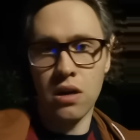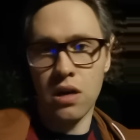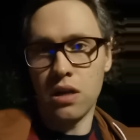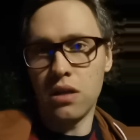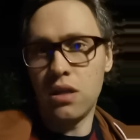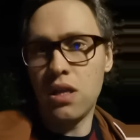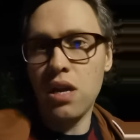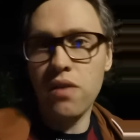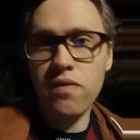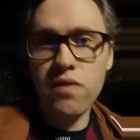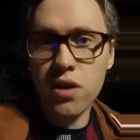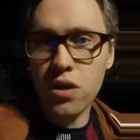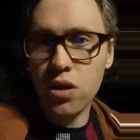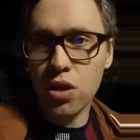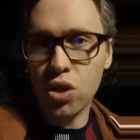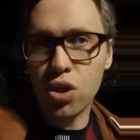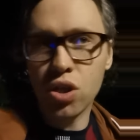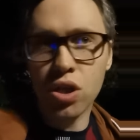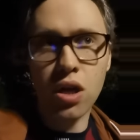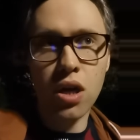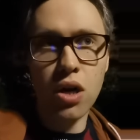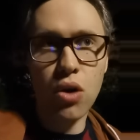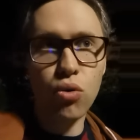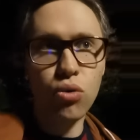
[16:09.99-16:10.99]
Андрей
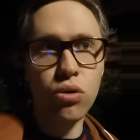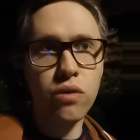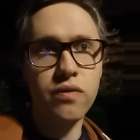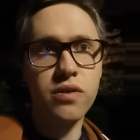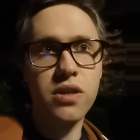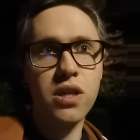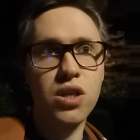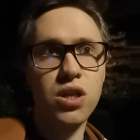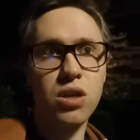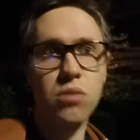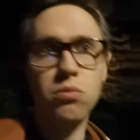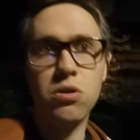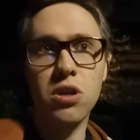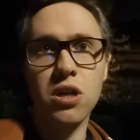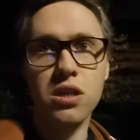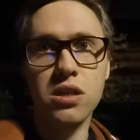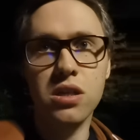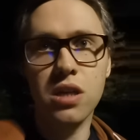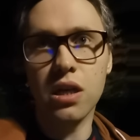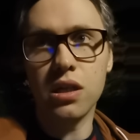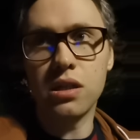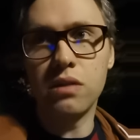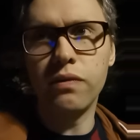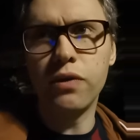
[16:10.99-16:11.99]
Викторович Караулов зачем-то
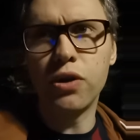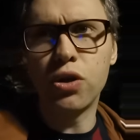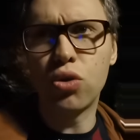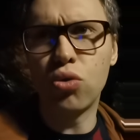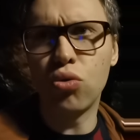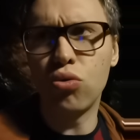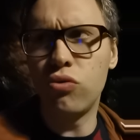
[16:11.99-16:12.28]
рассказывает,